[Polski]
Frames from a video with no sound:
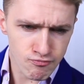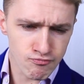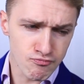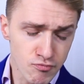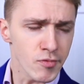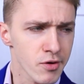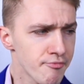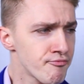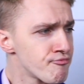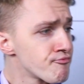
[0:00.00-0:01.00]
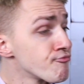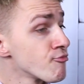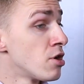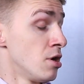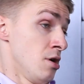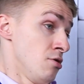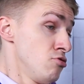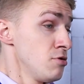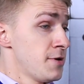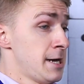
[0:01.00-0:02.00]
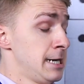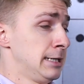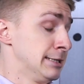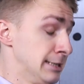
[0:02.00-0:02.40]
Całkiem nieźle. Dobrze się spisałeś.